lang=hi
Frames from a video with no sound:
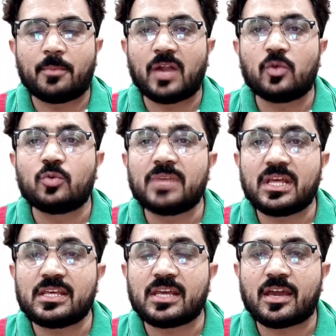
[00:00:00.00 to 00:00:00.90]
मालूम
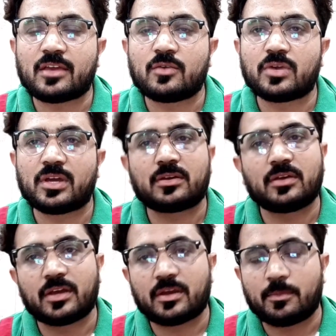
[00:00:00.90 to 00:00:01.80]
नहीं है क्योंकि
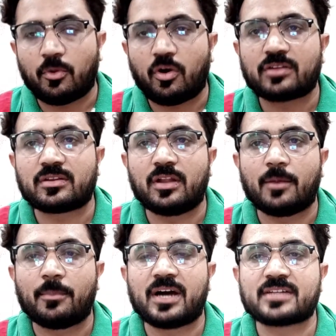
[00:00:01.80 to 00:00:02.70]
एक बहुत
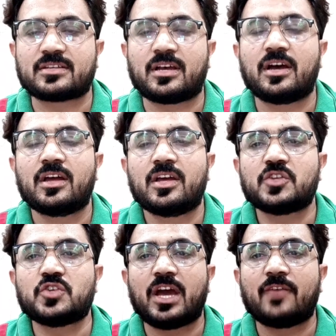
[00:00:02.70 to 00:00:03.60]
लंबा अरसा
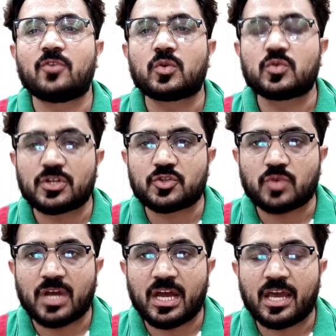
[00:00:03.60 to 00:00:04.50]
जो है वो गुज़र
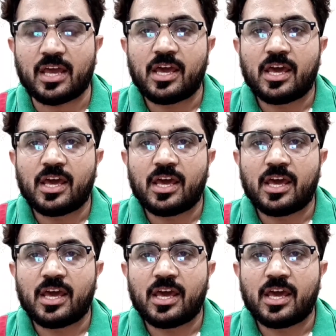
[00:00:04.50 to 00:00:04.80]
चुका है